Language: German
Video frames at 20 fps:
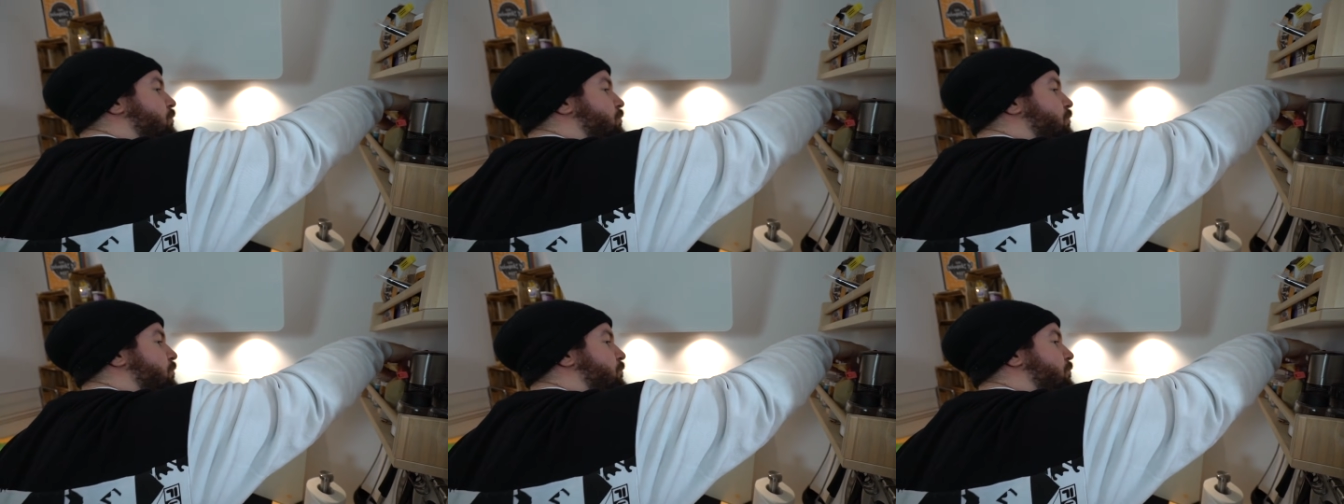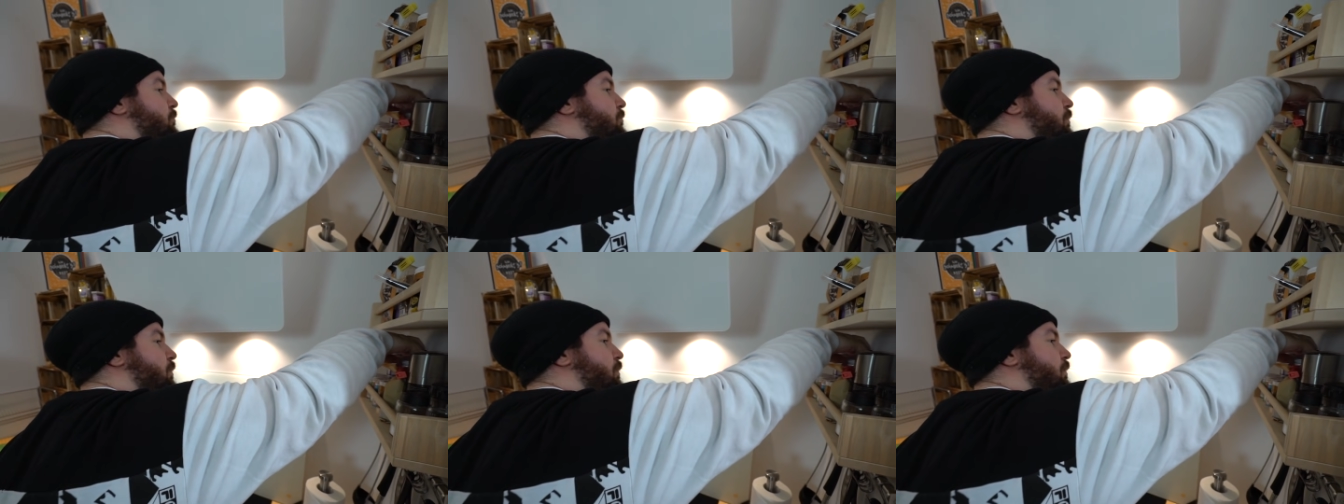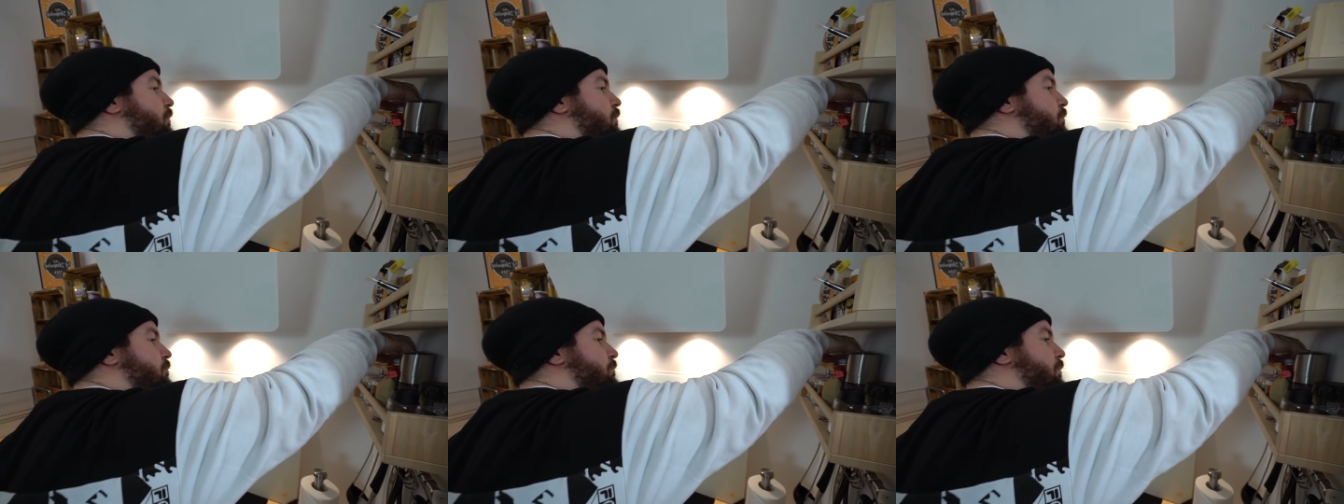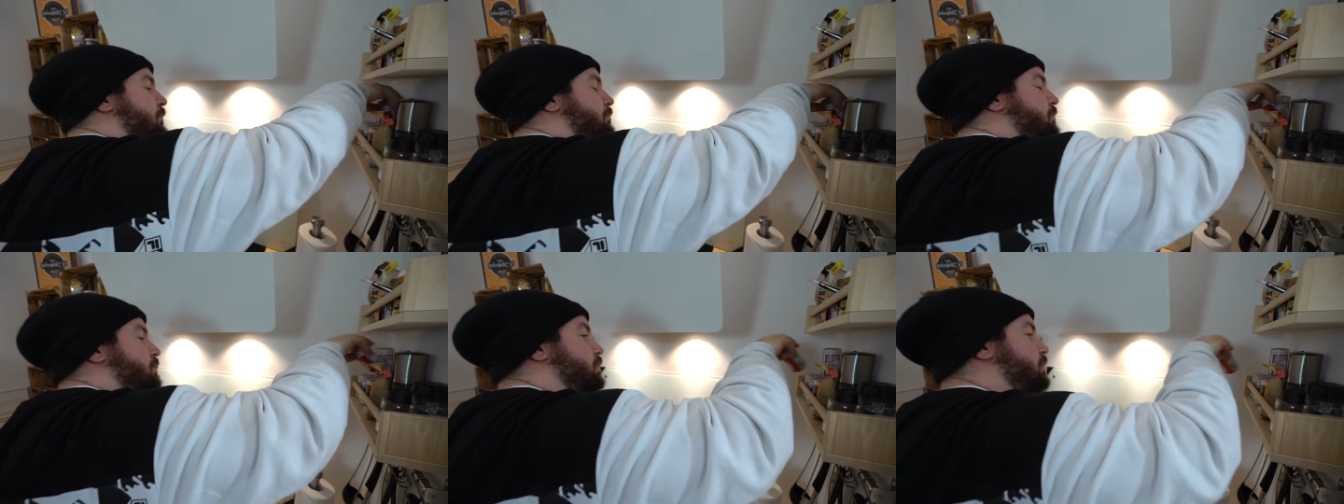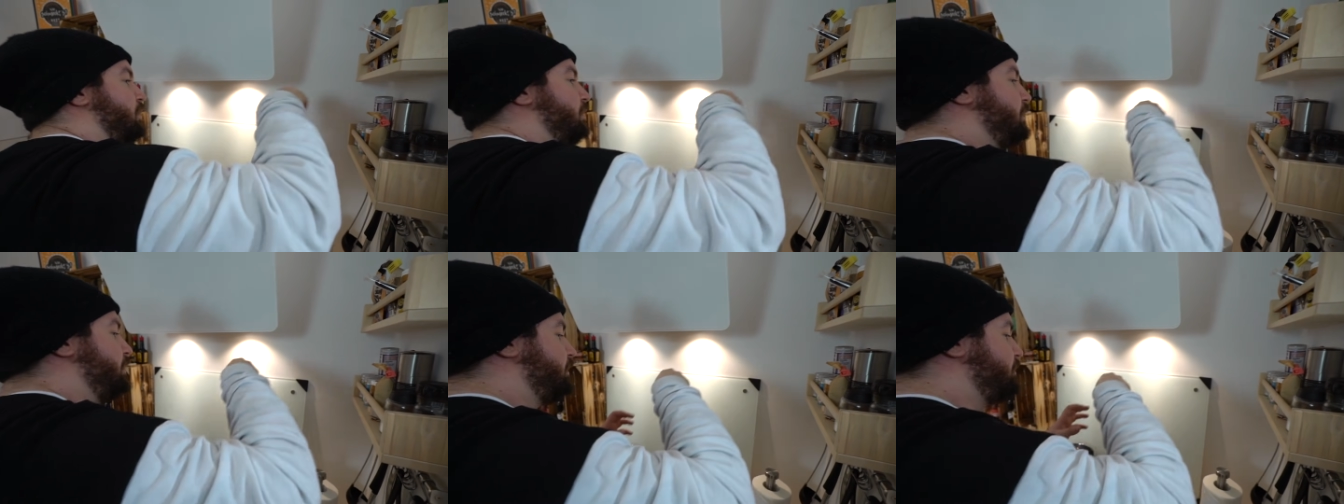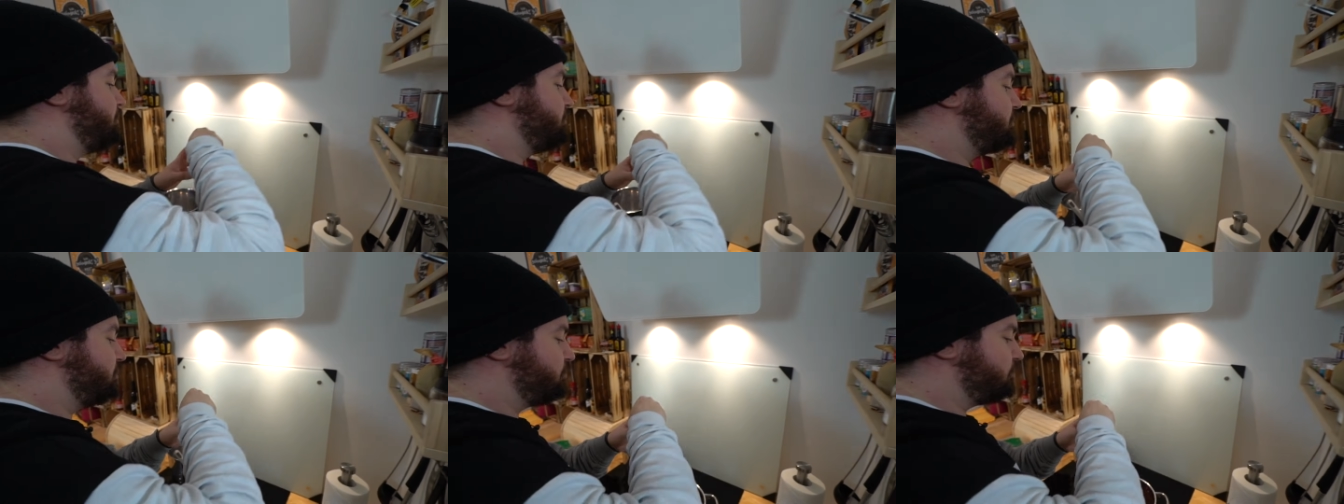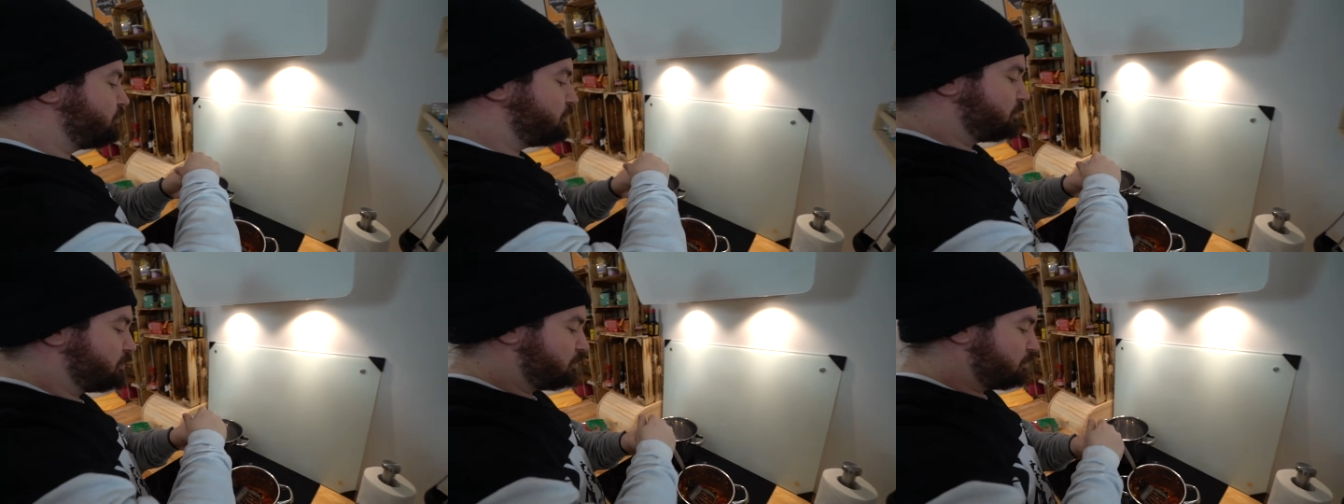Schauen wir mal. Paprika
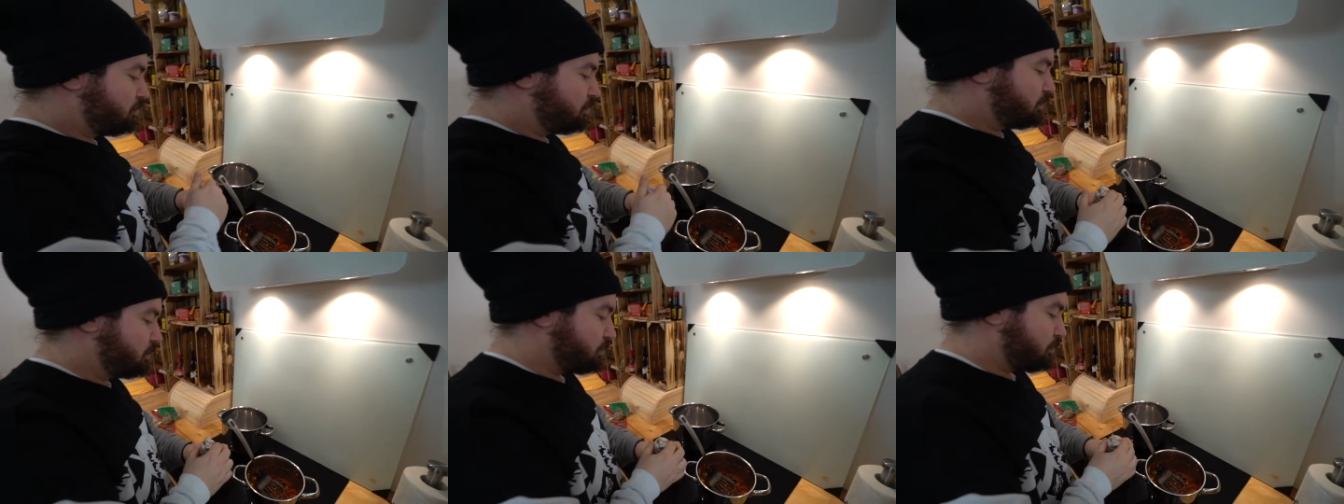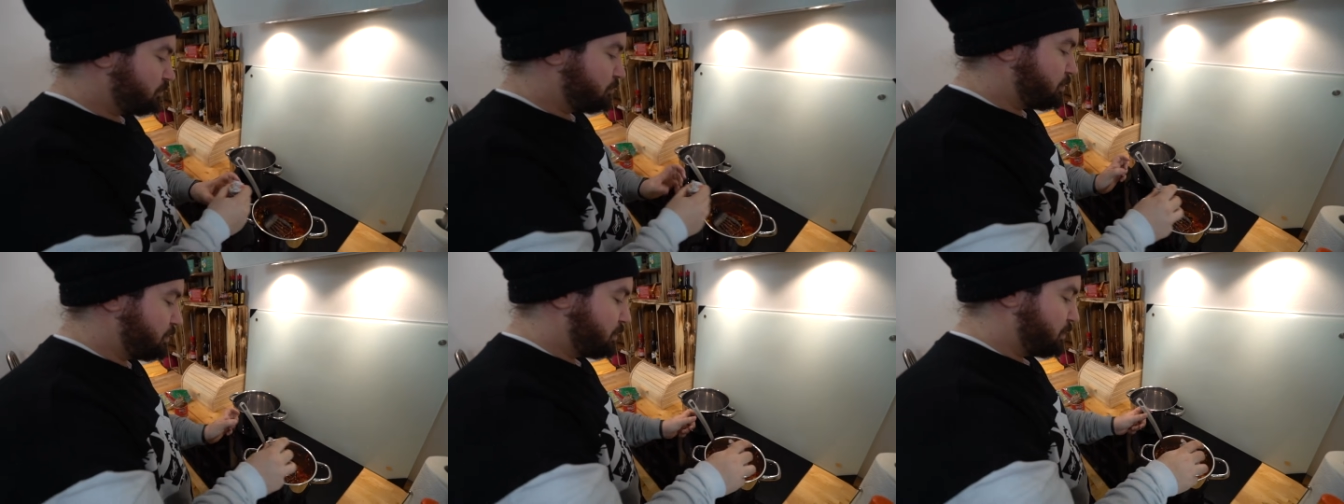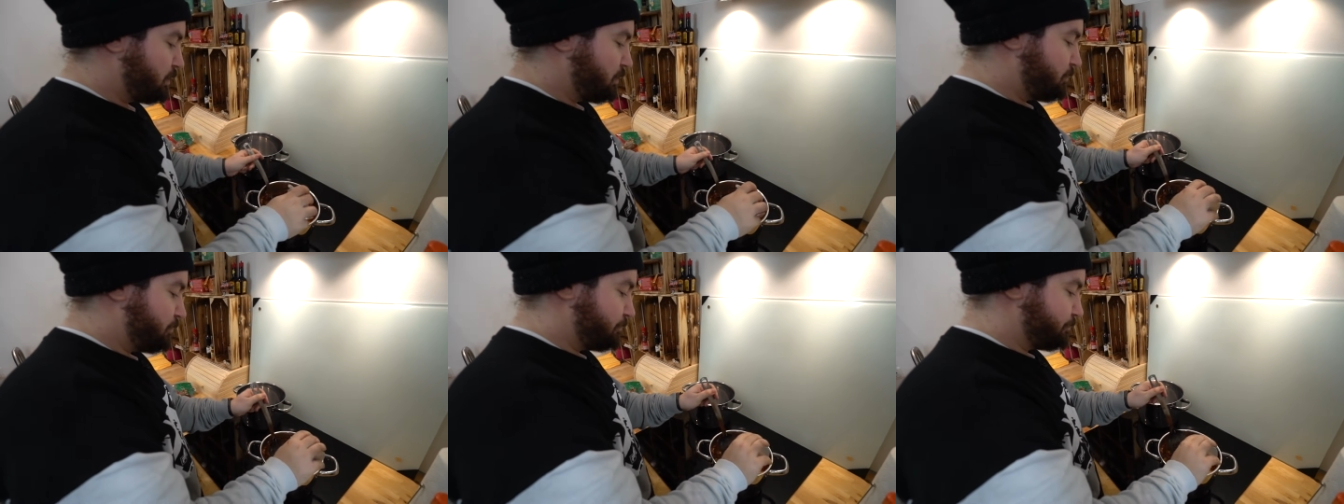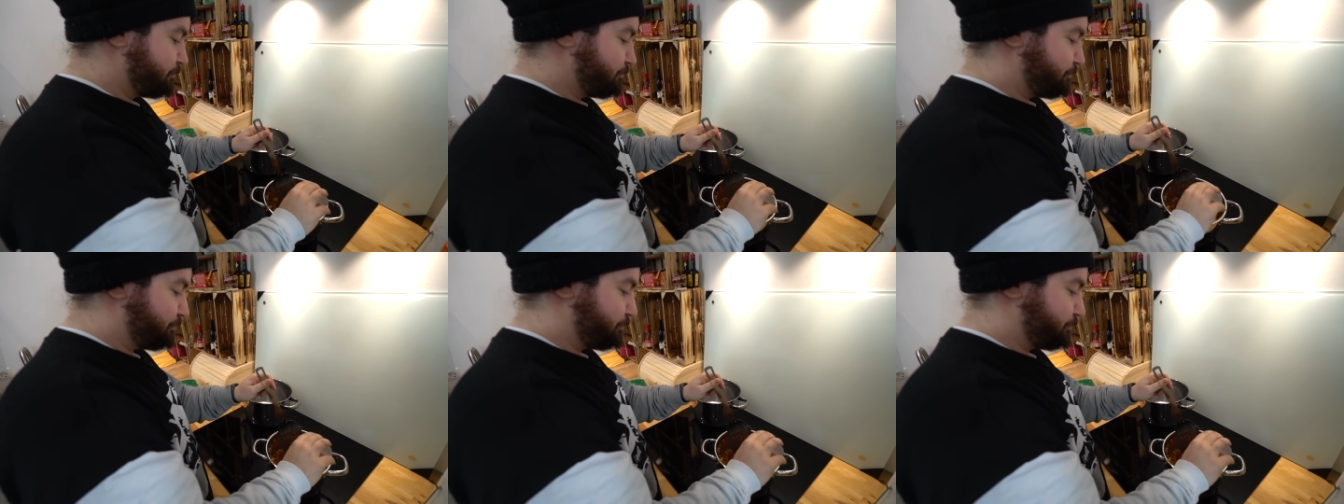edelsüß natürlich noch ein bisschen.